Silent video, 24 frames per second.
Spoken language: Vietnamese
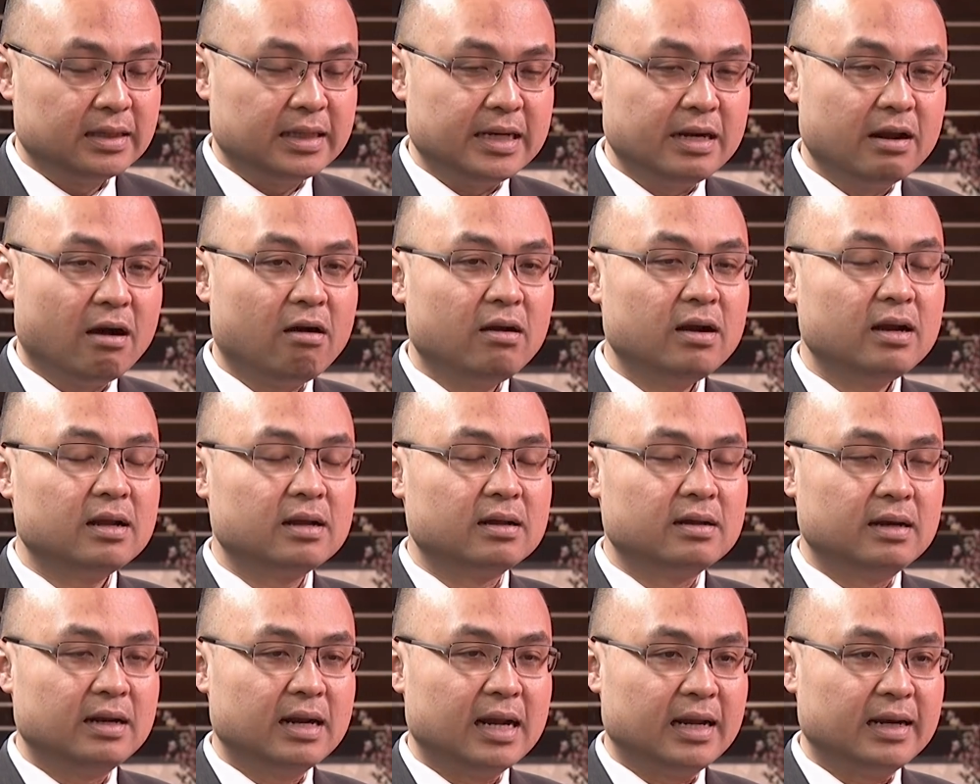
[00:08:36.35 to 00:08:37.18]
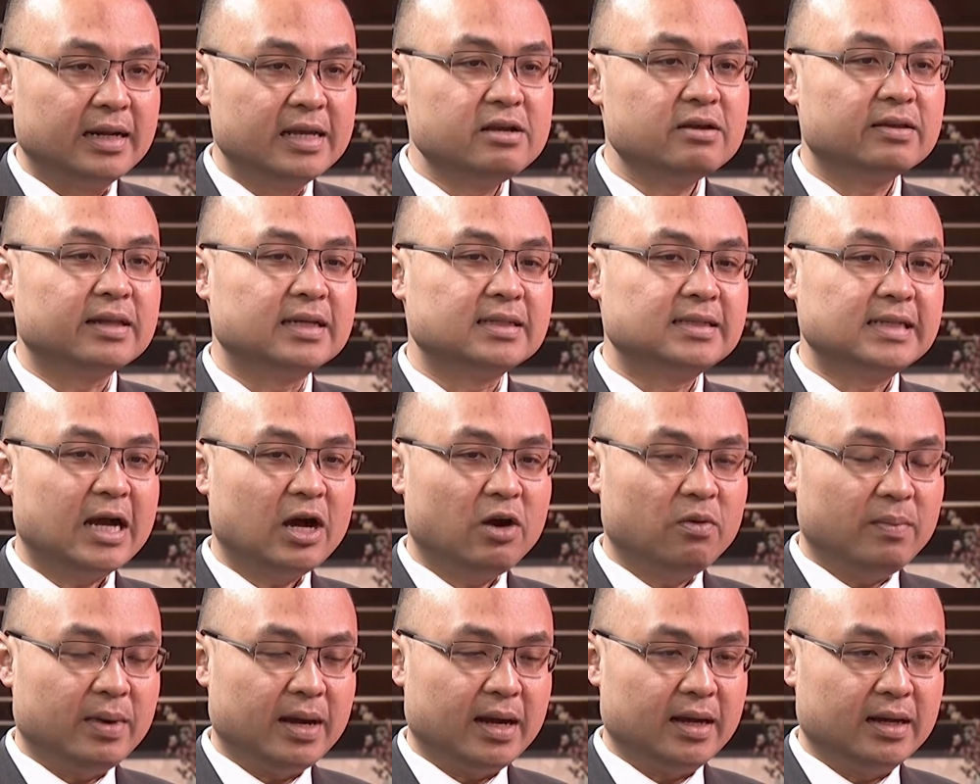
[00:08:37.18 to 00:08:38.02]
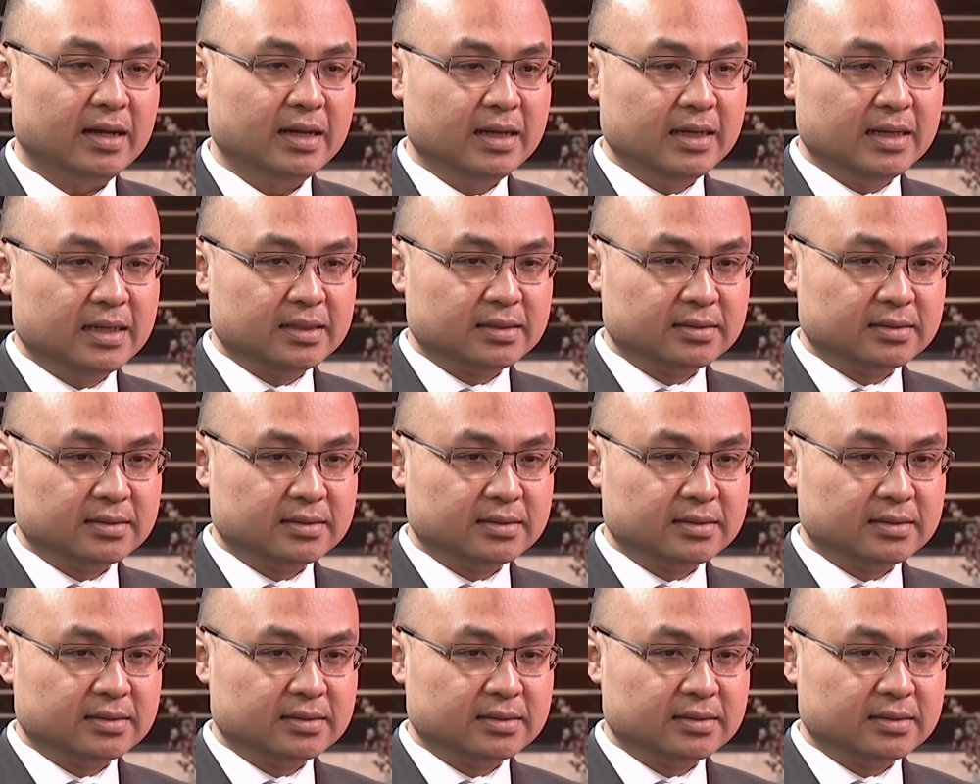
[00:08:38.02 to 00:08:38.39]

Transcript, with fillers: thì đó là, là lý do tại sao mà